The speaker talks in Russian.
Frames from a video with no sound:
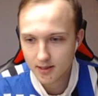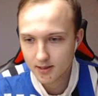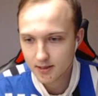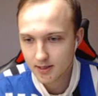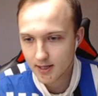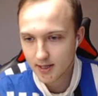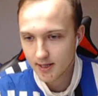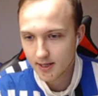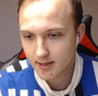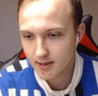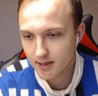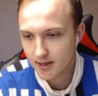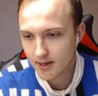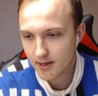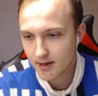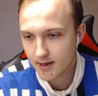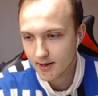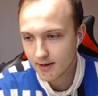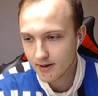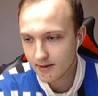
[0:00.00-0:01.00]
За
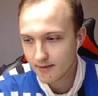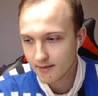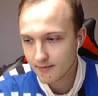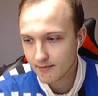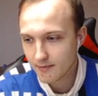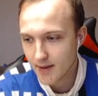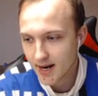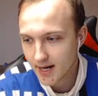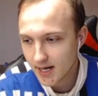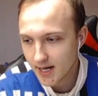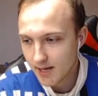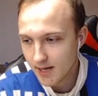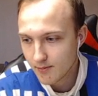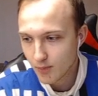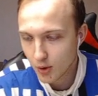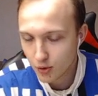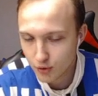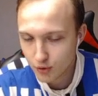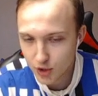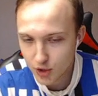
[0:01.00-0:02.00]
это могли
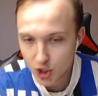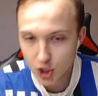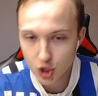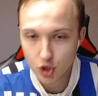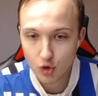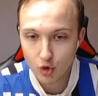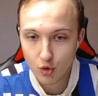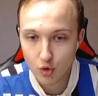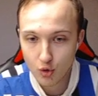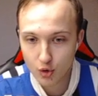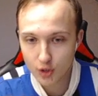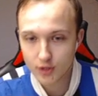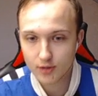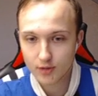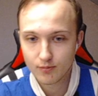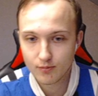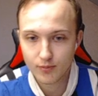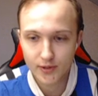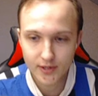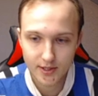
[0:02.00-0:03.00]
получить от
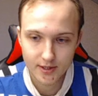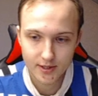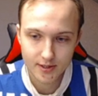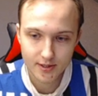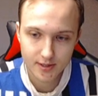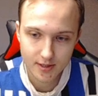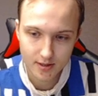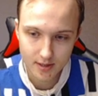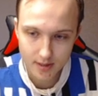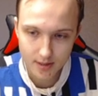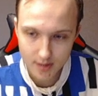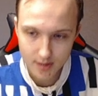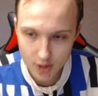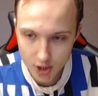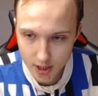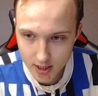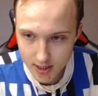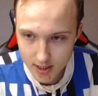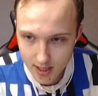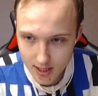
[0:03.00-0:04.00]
50 тысяч
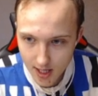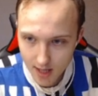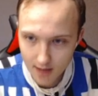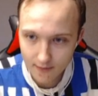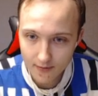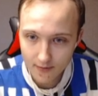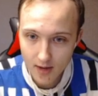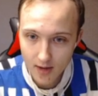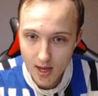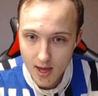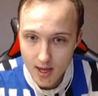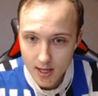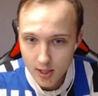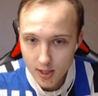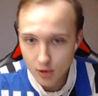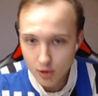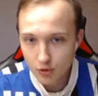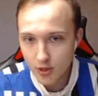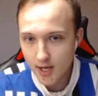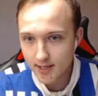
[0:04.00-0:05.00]
кристаллов. И
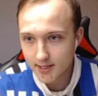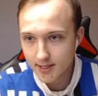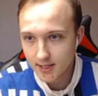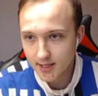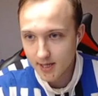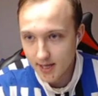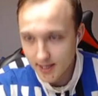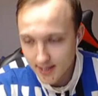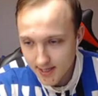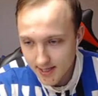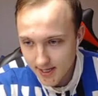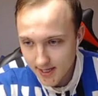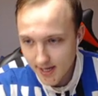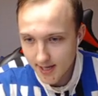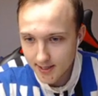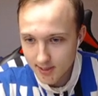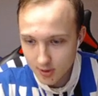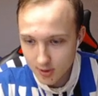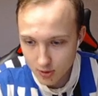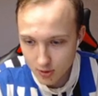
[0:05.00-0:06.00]
у нас
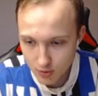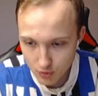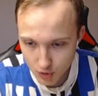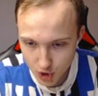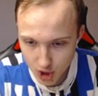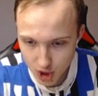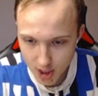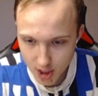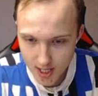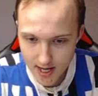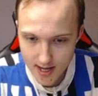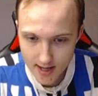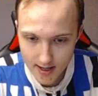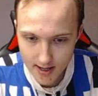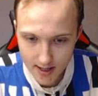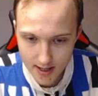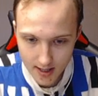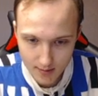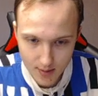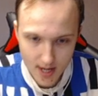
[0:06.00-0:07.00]
есть уже
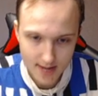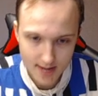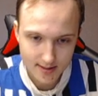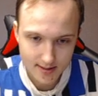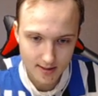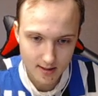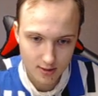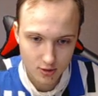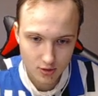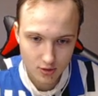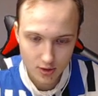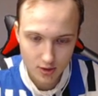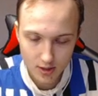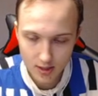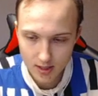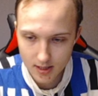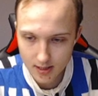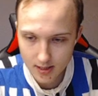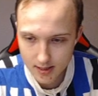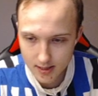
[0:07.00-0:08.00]
ребята, которые
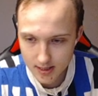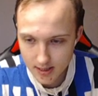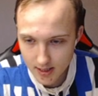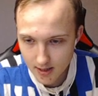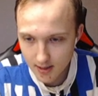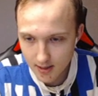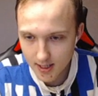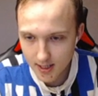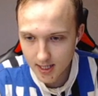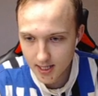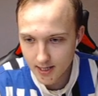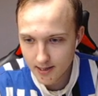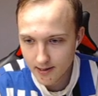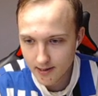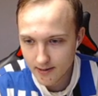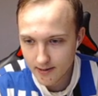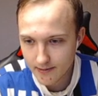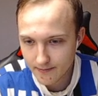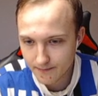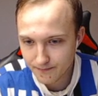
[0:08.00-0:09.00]
это
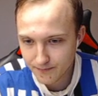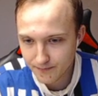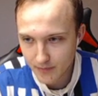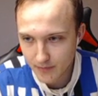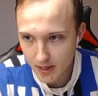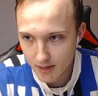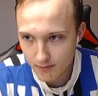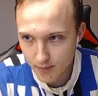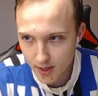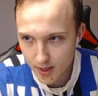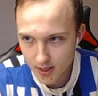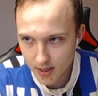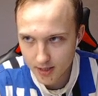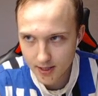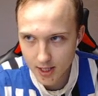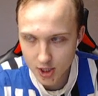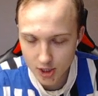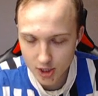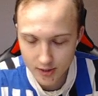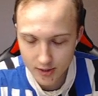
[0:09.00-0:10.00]
сделали. Было
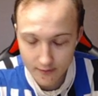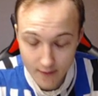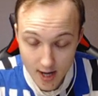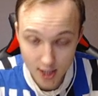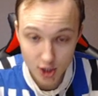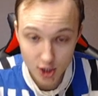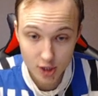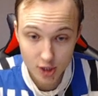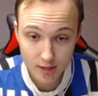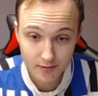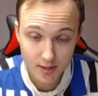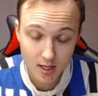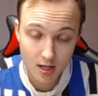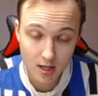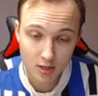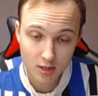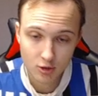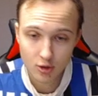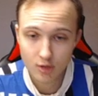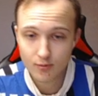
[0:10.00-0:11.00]
даже два человека,
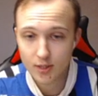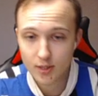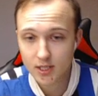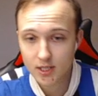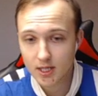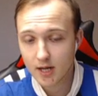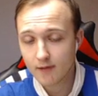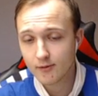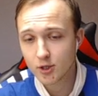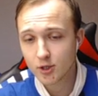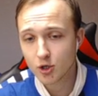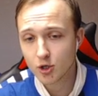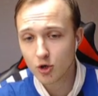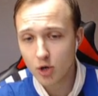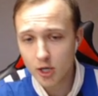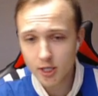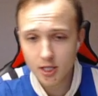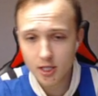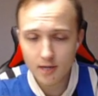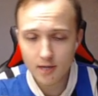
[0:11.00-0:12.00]
которые прислали
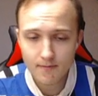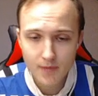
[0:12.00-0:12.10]
видеоролики.